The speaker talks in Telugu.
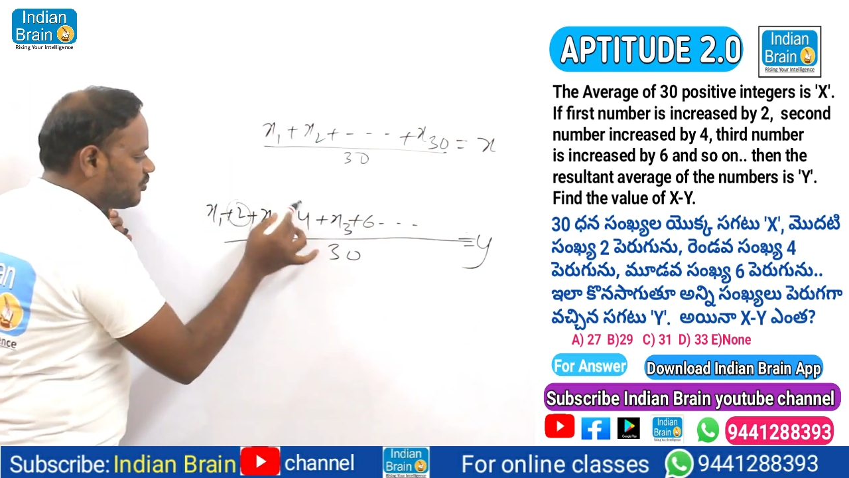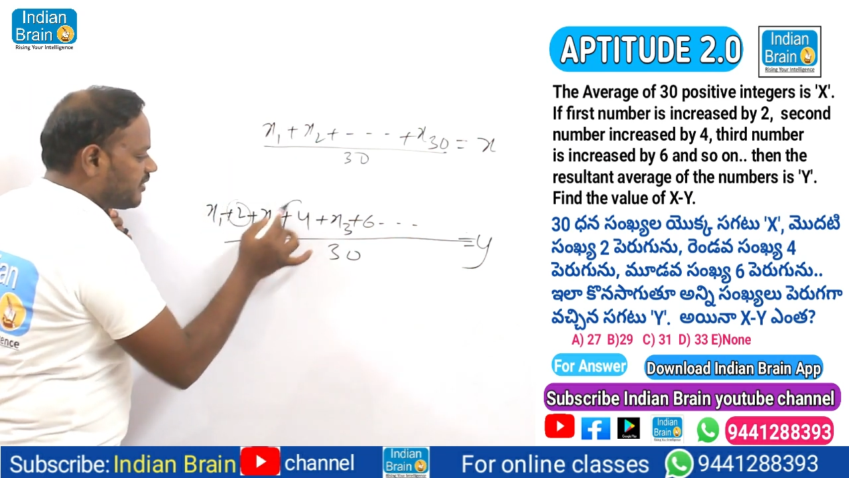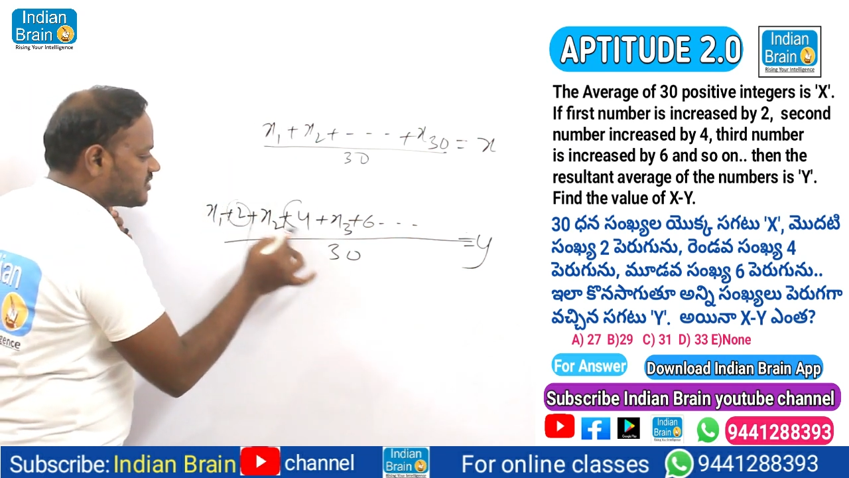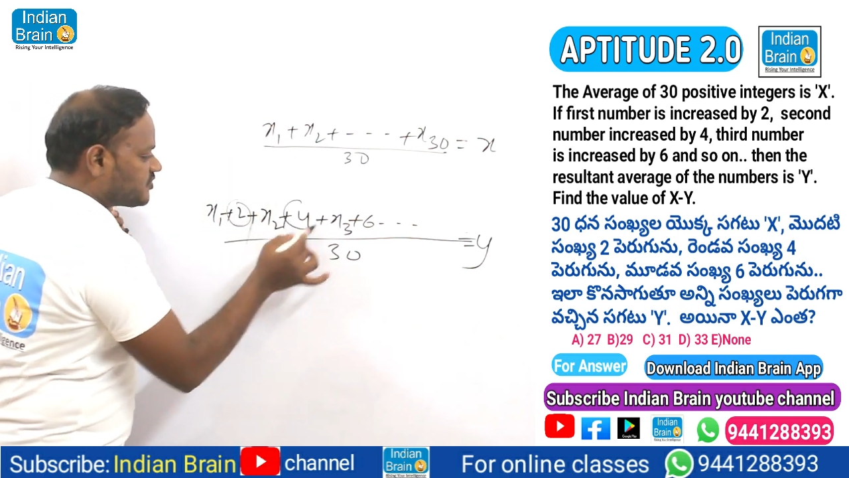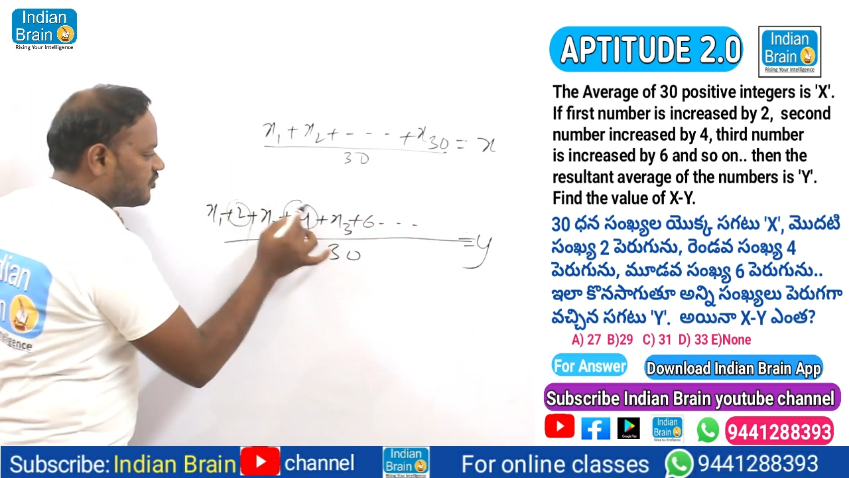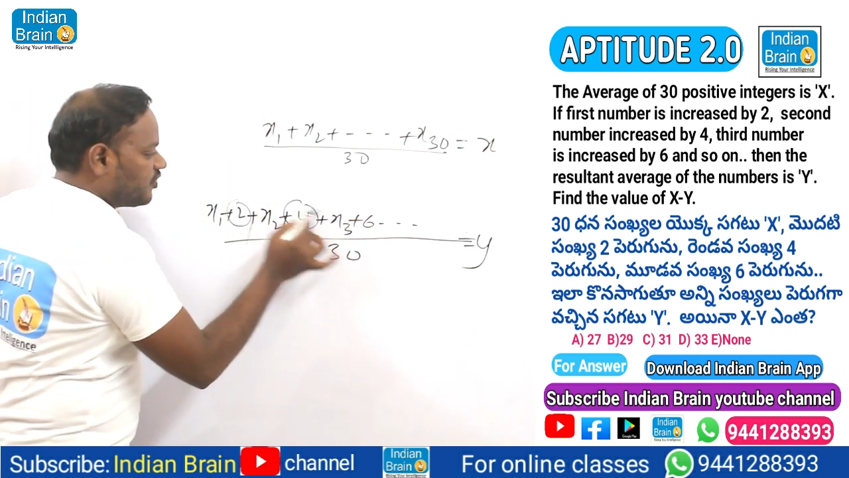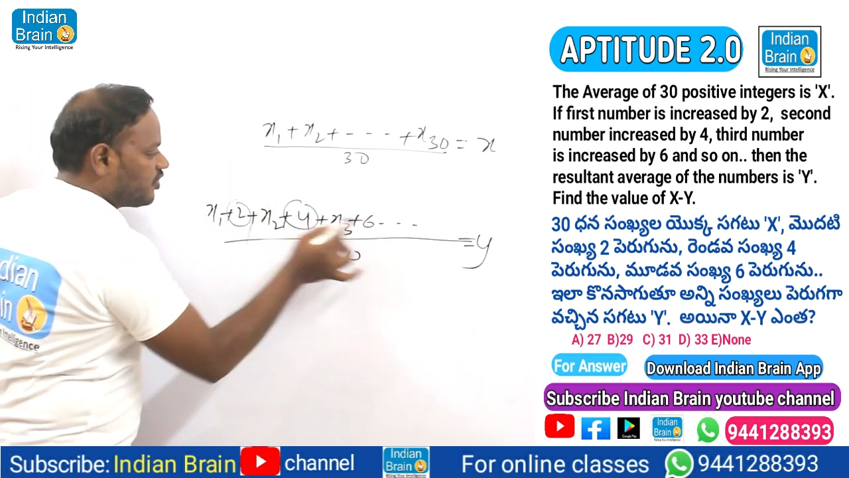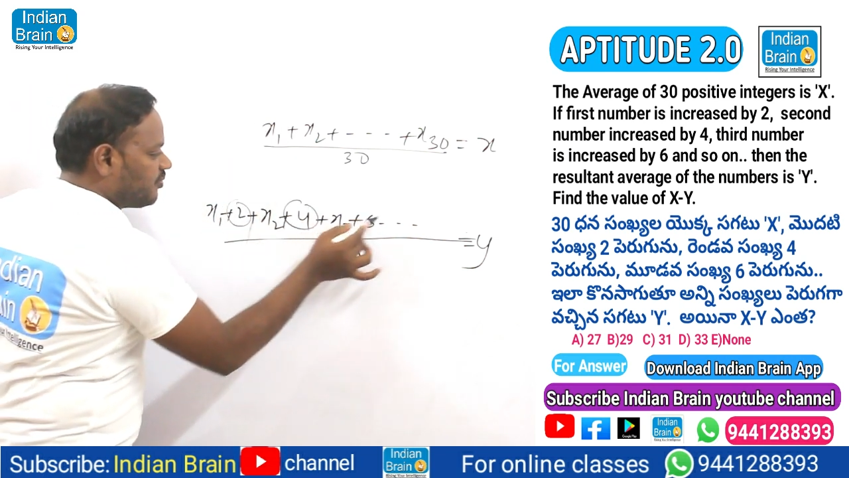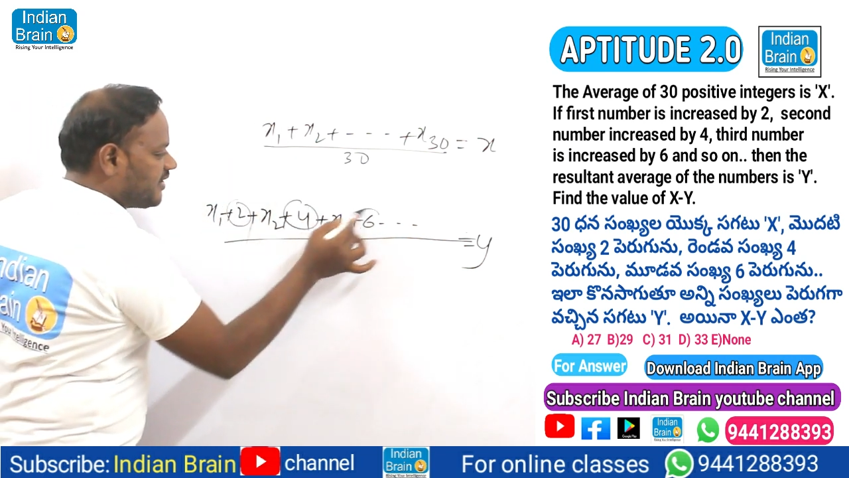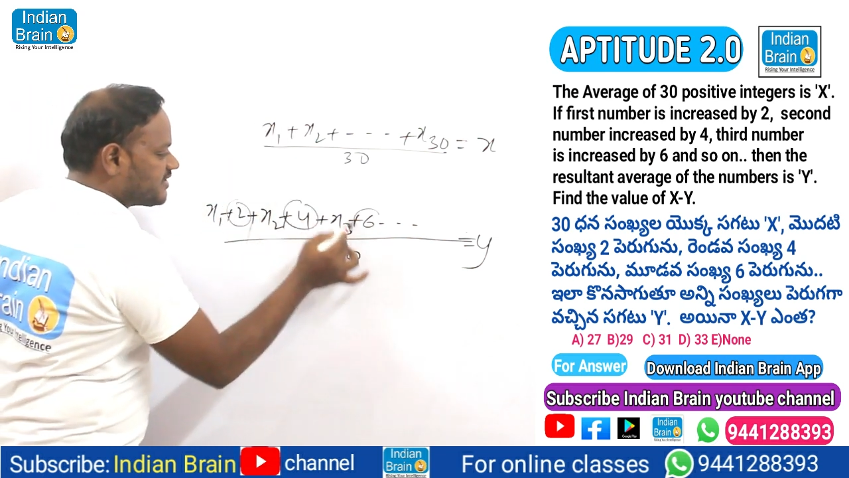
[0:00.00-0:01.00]
ప్లస్
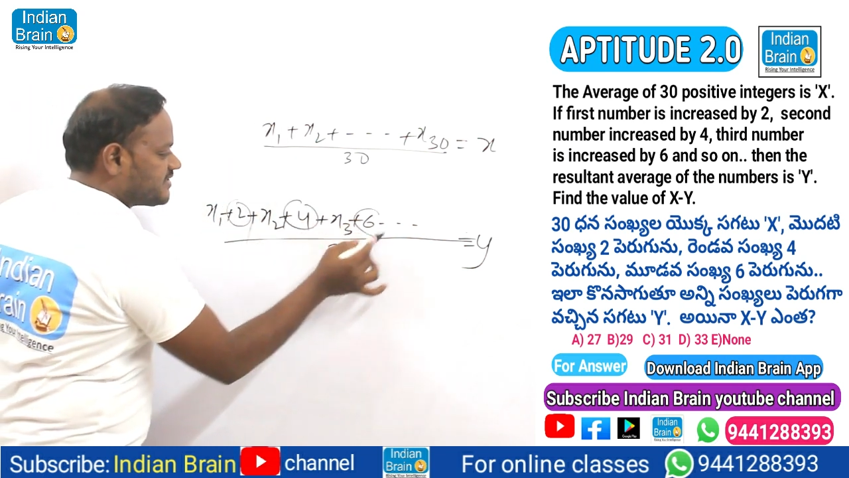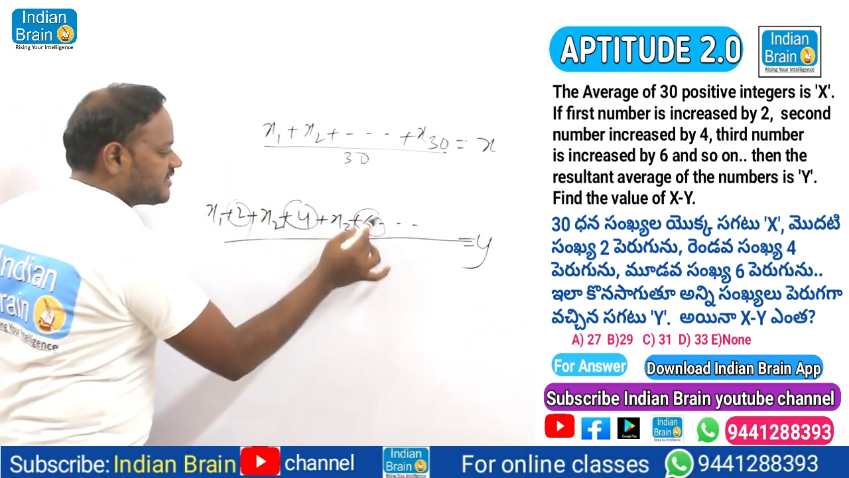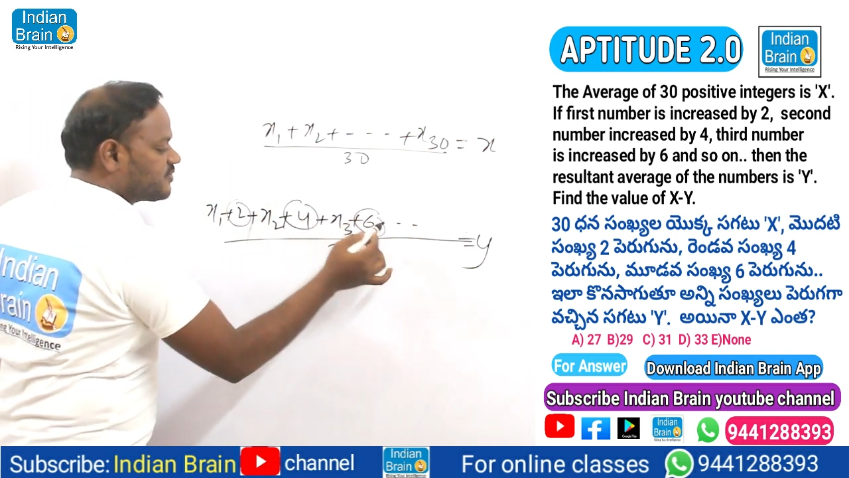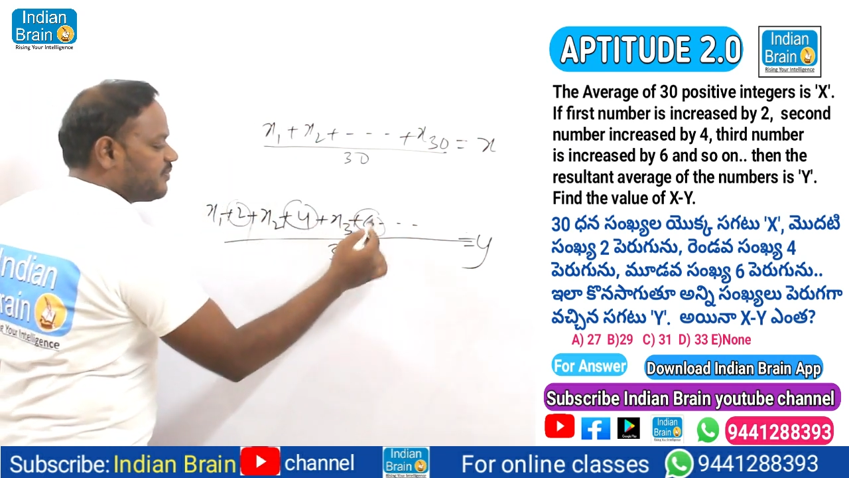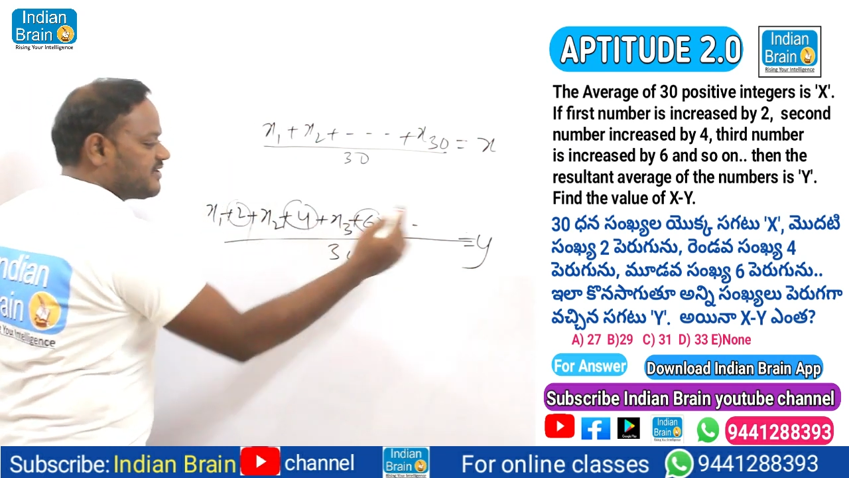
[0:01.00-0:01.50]
ఫోర్ ప్లస్ సిక్స్